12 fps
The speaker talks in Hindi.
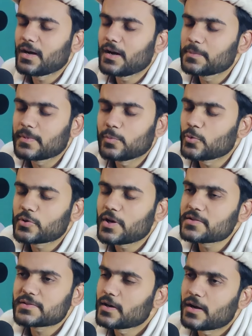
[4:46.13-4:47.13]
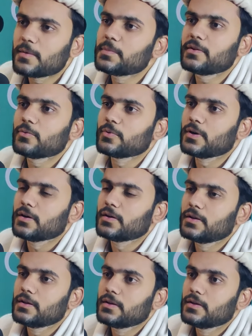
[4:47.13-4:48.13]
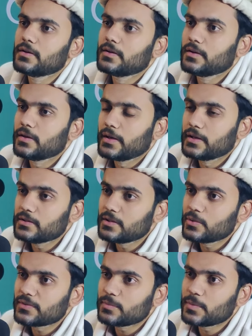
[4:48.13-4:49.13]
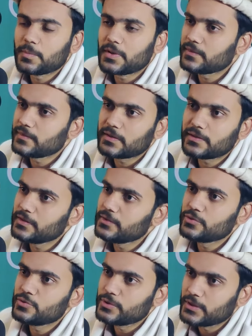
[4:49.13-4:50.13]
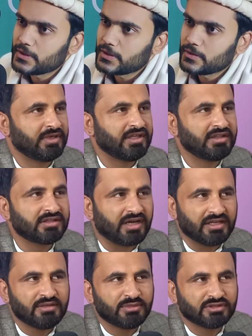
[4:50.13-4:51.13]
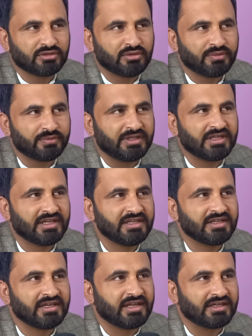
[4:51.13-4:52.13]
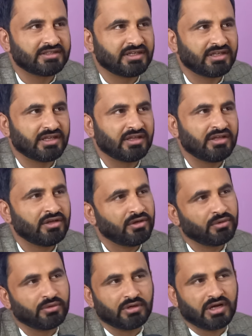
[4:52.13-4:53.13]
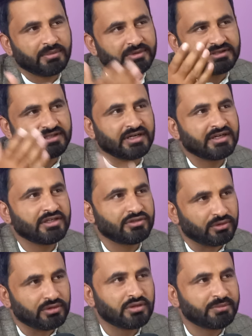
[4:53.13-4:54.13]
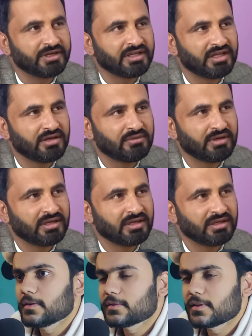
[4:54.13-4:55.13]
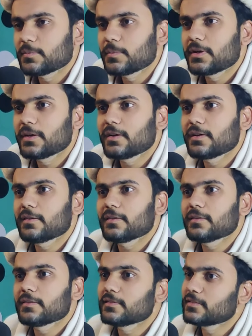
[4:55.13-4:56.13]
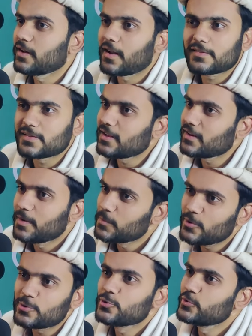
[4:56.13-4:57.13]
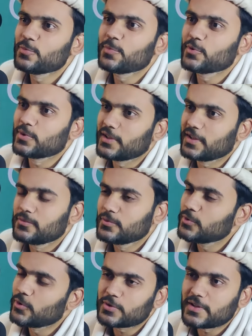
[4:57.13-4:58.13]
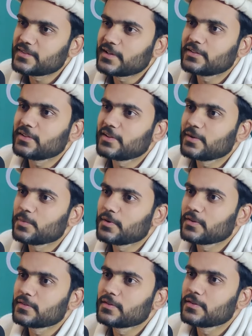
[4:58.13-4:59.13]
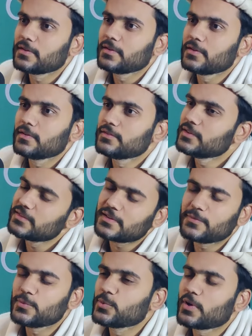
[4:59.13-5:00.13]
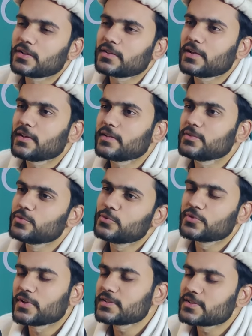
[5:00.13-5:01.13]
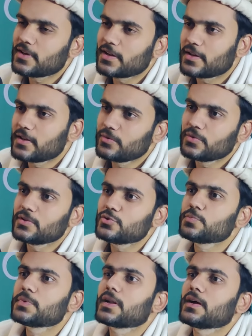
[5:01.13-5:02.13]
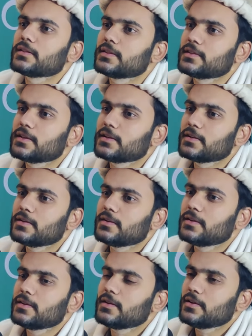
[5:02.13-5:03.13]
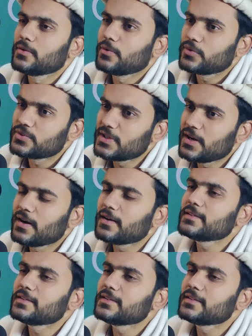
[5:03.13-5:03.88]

आपको पॉडकास्ट ख़राब नहीं होगा इन दिनों असल में मेरे सेक्रेटरी की छुट्टियाँ हैं इंतहाई मसरूफ़ दिन है ये इलेक्शन के और आपका सेक्रेटरी छुट्टियों पर गए हुए असल में सारा साल हम लोग छुट्टियों पे होते हैं फ़ोन होता है सेक्रेटरी के पास जिसका फ़ोन आता है झूठ सच करके उसे चुप करा देता है और ये आखिरी